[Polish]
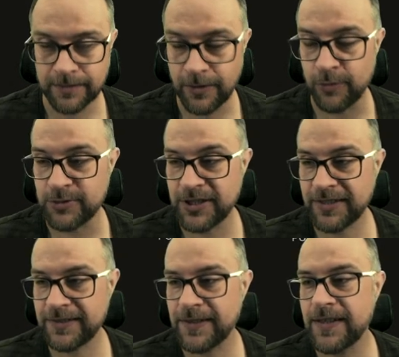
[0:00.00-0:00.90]

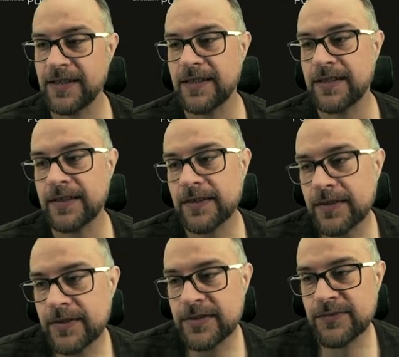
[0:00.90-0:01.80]
Object
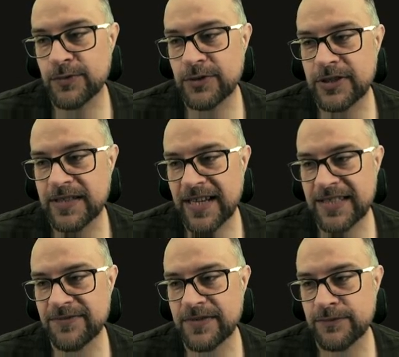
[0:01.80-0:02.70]
zwróci
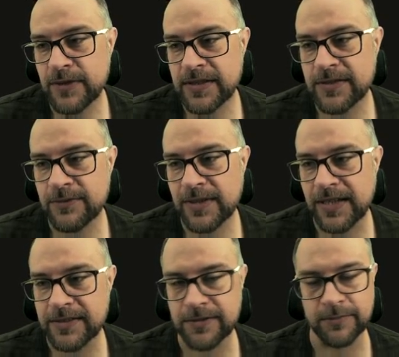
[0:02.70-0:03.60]
nazwę własną
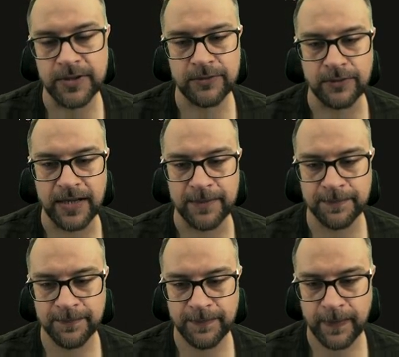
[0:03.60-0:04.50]
klasy obiektu A.
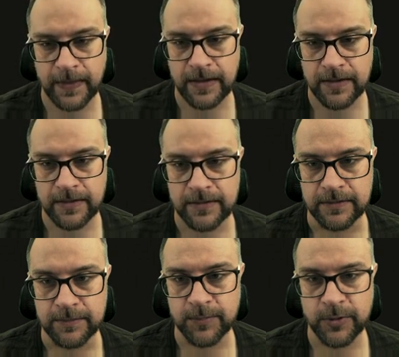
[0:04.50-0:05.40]

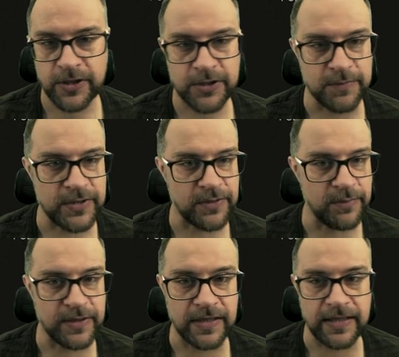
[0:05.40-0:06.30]
E, pojedźmy
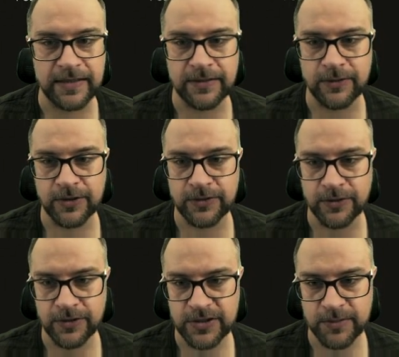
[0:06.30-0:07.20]
sobie na
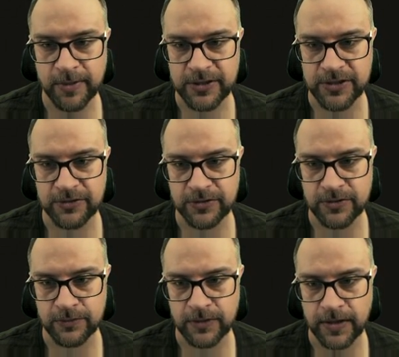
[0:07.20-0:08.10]
okno i zobaczcie, to
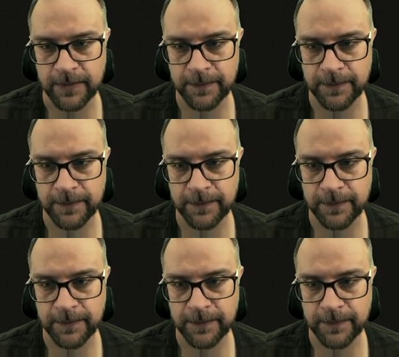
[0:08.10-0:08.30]
jest tutaj.